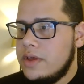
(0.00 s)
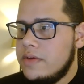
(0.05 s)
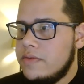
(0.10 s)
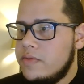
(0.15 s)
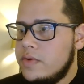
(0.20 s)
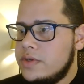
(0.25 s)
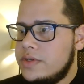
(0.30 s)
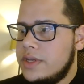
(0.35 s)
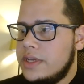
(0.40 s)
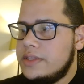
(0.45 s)

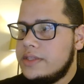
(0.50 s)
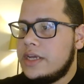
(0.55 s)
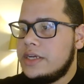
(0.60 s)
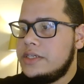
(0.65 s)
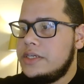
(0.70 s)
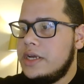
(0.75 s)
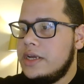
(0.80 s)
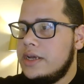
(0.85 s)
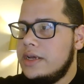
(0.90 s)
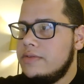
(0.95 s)
Você que está
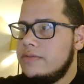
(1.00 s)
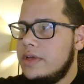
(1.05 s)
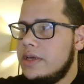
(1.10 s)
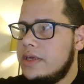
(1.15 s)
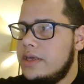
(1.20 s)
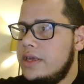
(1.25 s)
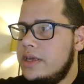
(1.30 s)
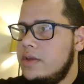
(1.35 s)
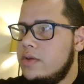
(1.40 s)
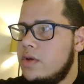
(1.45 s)
chegando
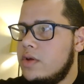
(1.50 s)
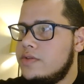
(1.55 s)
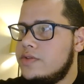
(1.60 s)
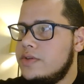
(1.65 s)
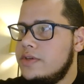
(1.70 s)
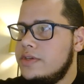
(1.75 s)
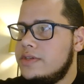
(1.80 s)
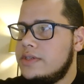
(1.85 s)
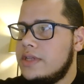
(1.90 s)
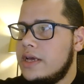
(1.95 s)
aqui em nosso
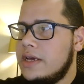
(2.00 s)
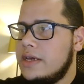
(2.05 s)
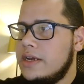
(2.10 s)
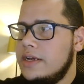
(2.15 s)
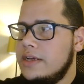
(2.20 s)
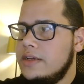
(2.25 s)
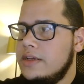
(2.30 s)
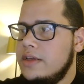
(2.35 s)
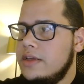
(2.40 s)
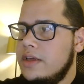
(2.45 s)
Instagram,